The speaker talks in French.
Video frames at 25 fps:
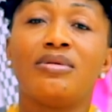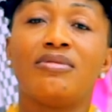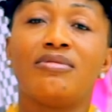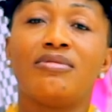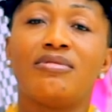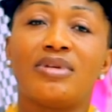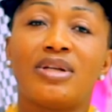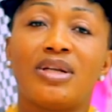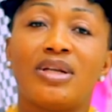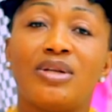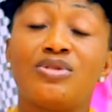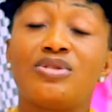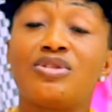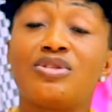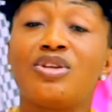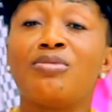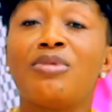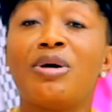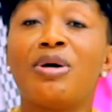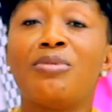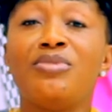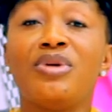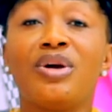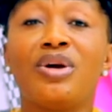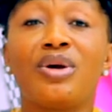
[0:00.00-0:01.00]
le Seigneur
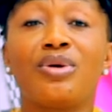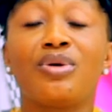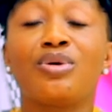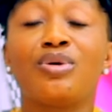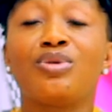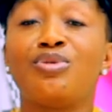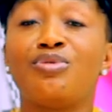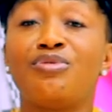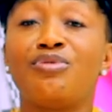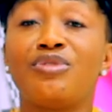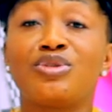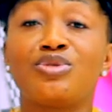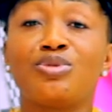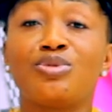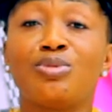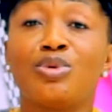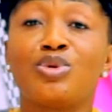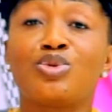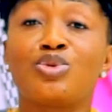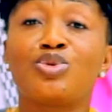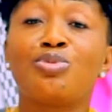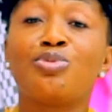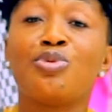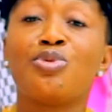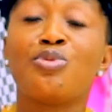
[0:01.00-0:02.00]
m'a mis à cœur de faire ce
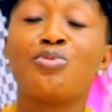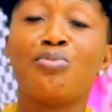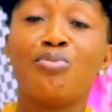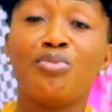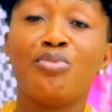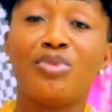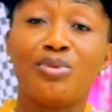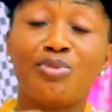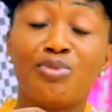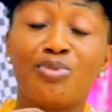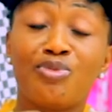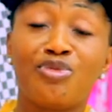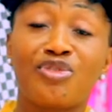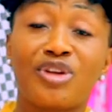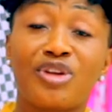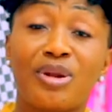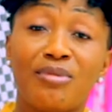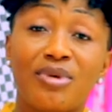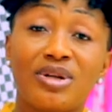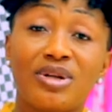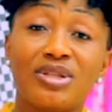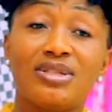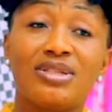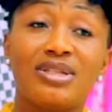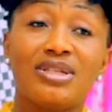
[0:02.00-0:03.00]
morceau pour
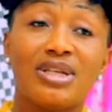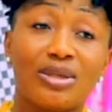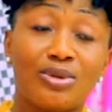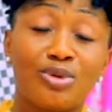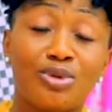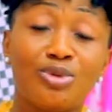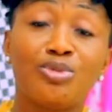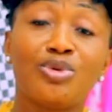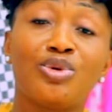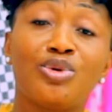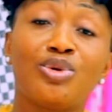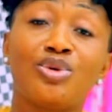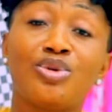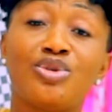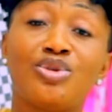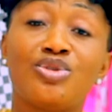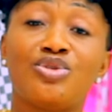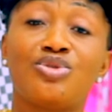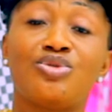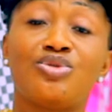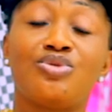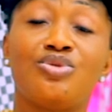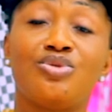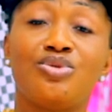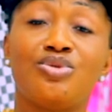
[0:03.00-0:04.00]
vraiment dire à tout le monde que je
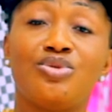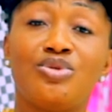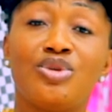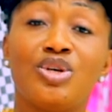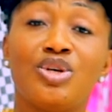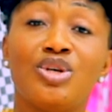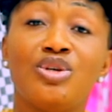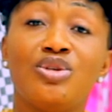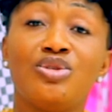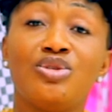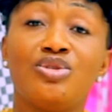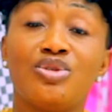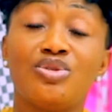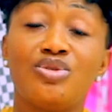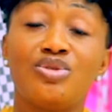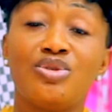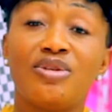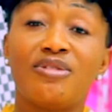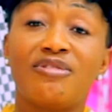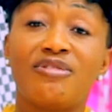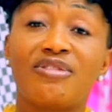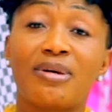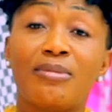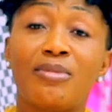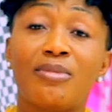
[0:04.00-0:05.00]
suis, Jésus
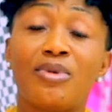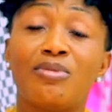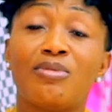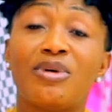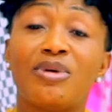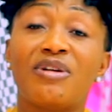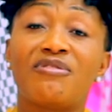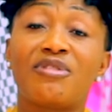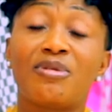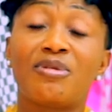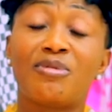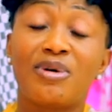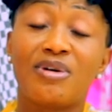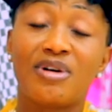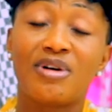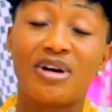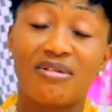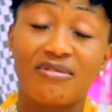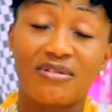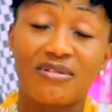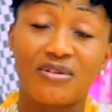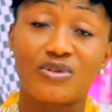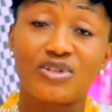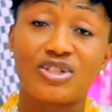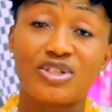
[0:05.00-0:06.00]
vraiment, m'a vraiment
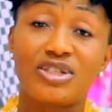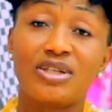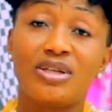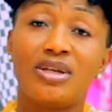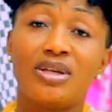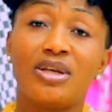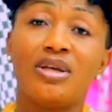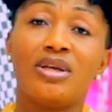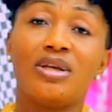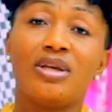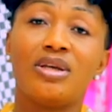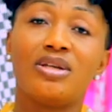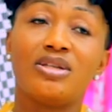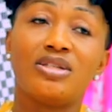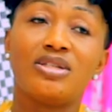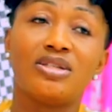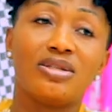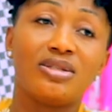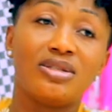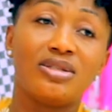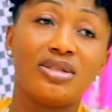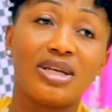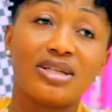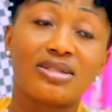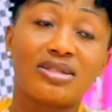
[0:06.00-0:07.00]
affranchi. Et j'ai
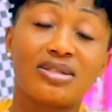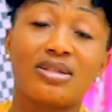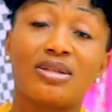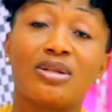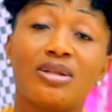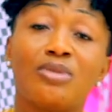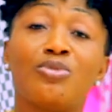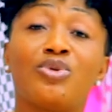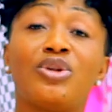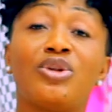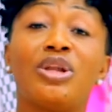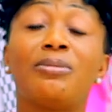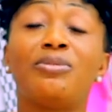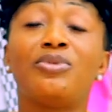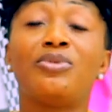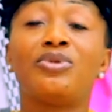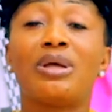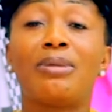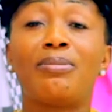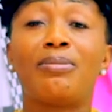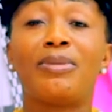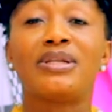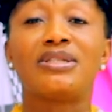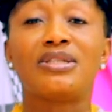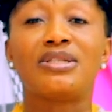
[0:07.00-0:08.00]
dit à Satan, mon âme ne
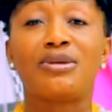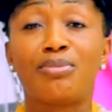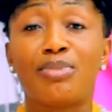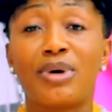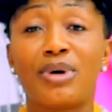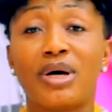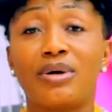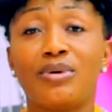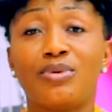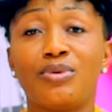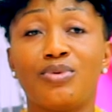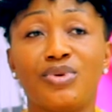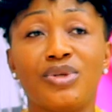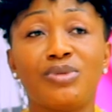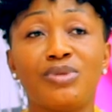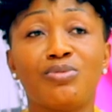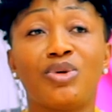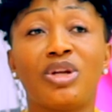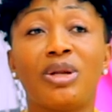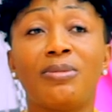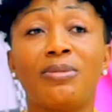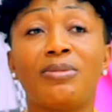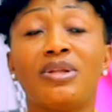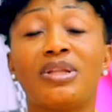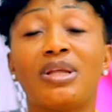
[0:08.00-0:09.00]
t'appartient pas. Oui,
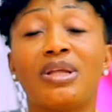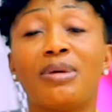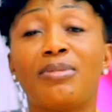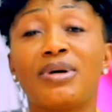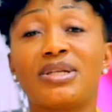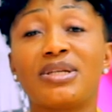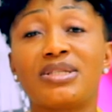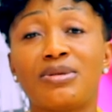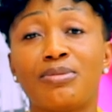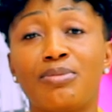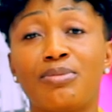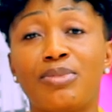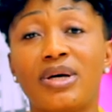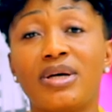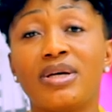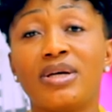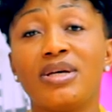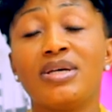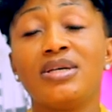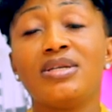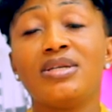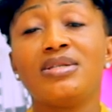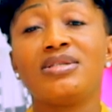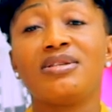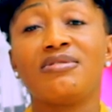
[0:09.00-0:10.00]
mon âme ne t'appartient pas.
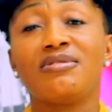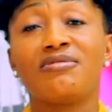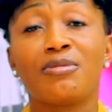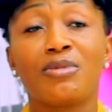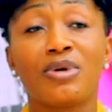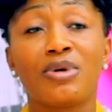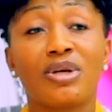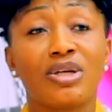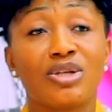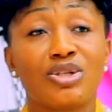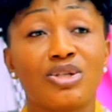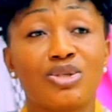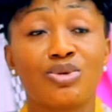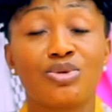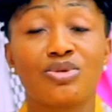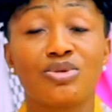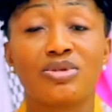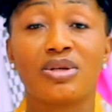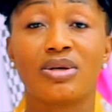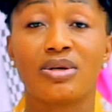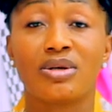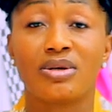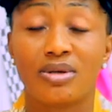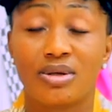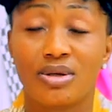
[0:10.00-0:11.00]
C'est vraiment quelque chose euh,